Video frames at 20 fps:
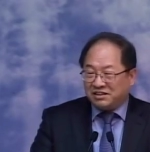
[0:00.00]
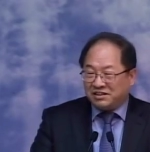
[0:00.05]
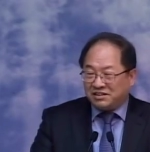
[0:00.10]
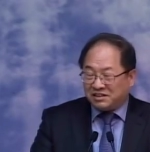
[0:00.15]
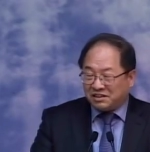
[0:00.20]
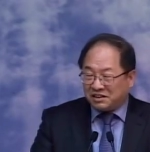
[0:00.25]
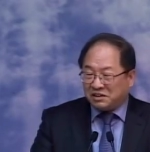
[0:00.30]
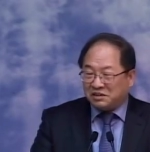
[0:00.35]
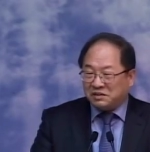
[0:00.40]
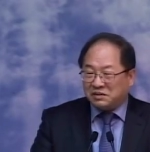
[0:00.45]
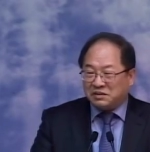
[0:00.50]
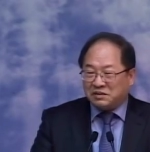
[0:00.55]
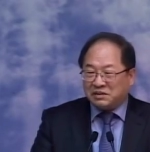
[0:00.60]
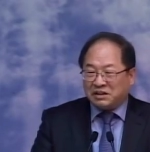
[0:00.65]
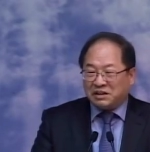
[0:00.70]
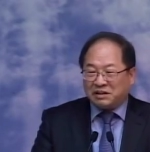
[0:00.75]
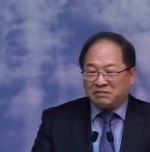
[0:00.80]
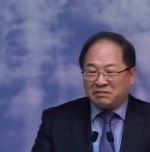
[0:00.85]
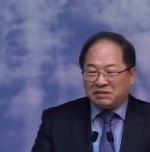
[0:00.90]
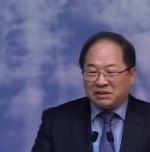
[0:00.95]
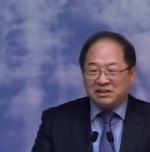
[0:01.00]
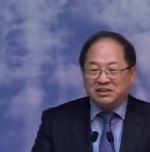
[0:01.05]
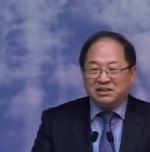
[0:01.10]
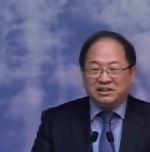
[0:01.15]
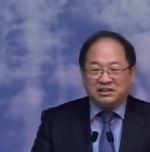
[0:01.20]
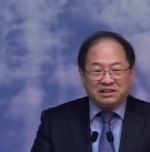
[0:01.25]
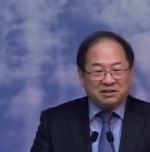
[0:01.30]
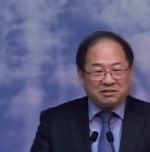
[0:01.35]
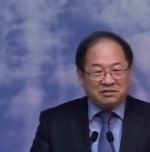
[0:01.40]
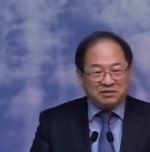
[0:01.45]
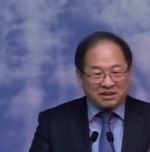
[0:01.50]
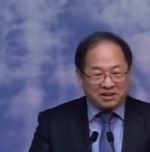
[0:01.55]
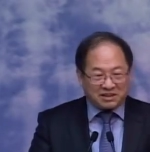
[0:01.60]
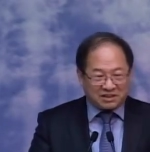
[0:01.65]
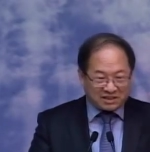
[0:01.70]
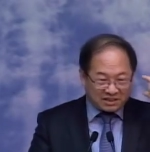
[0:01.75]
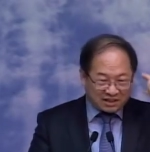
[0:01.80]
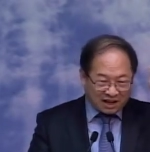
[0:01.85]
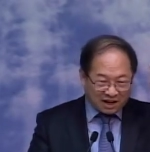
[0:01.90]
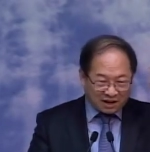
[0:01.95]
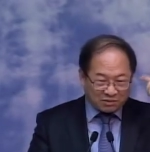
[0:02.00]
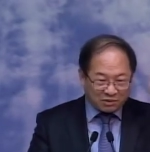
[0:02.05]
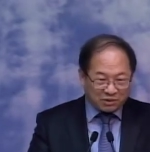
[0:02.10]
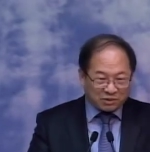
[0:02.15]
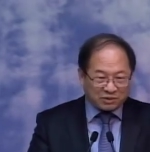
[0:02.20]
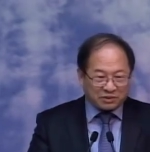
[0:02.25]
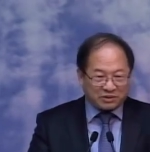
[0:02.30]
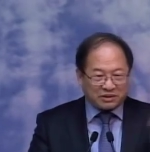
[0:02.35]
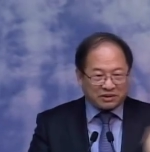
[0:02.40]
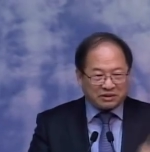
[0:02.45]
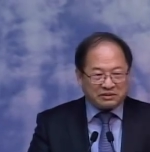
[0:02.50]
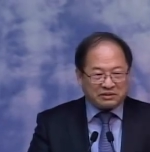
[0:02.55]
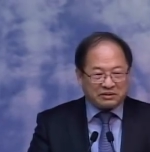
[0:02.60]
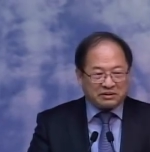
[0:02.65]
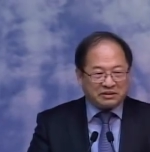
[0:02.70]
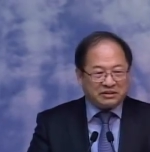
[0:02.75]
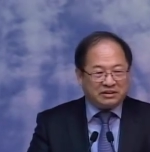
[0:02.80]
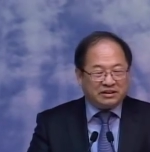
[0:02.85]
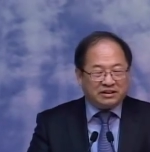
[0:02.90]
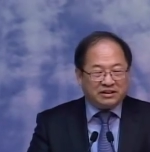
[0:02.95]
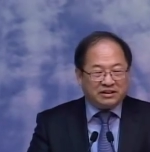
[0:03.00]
지혜로운데 며칠 있다 보니까 그 감이 오더라고요.